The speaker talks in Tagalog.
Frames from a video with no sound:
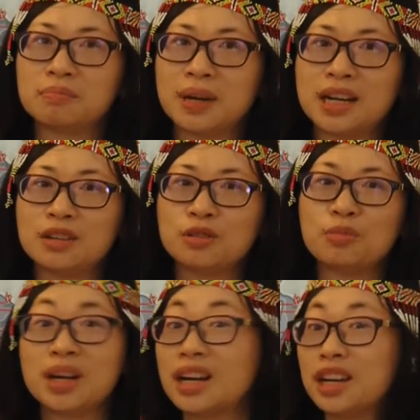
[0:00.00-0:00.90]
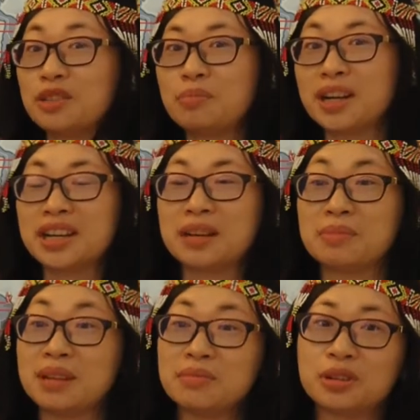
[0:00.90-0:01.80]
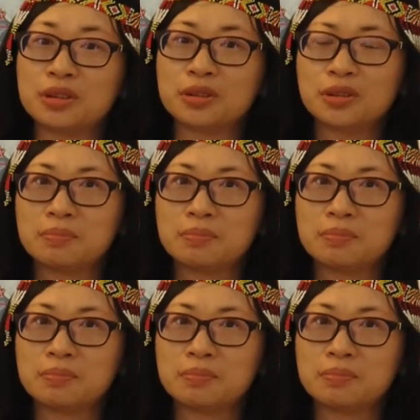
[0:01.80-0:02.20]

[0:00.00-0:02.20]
parang gumagaan yung pakiramdam ko.